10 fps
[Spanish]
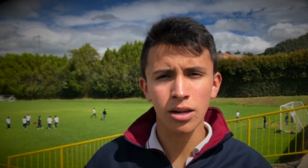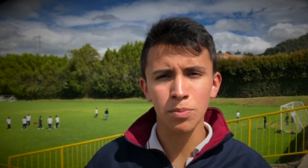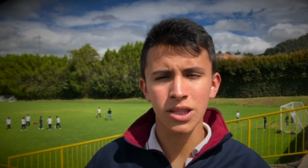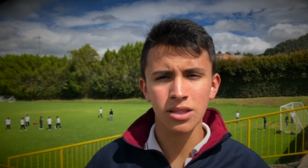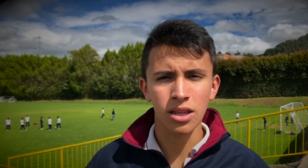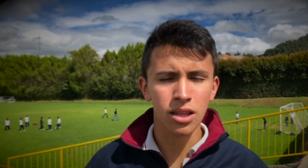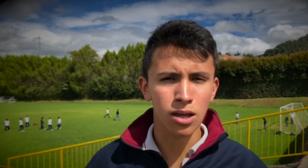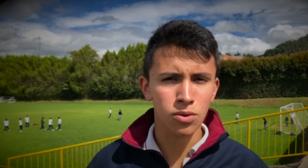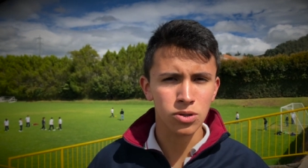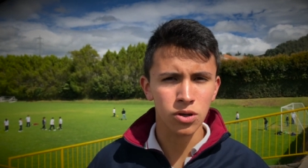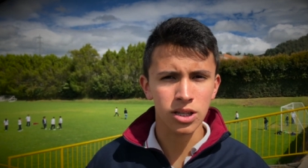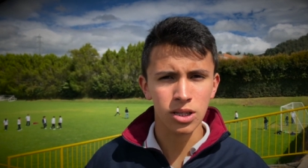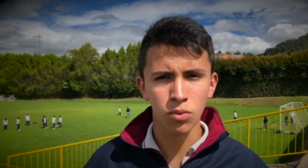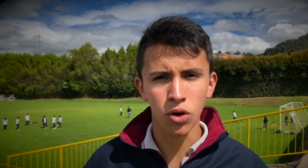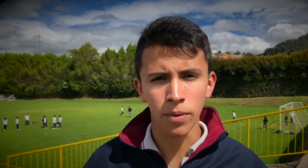representante del curso de
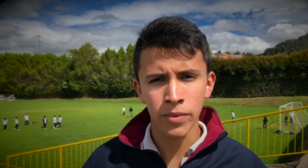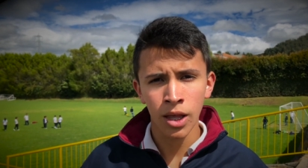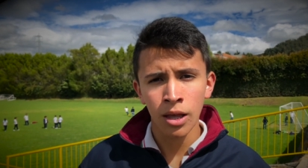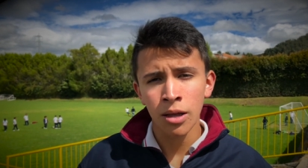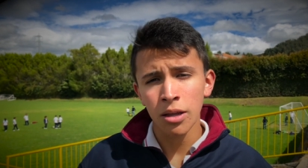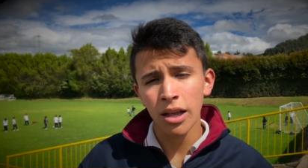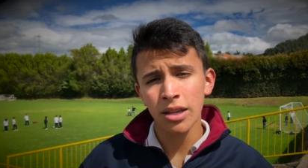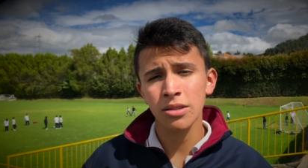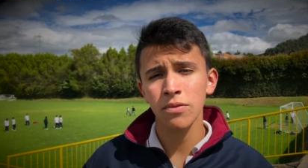A.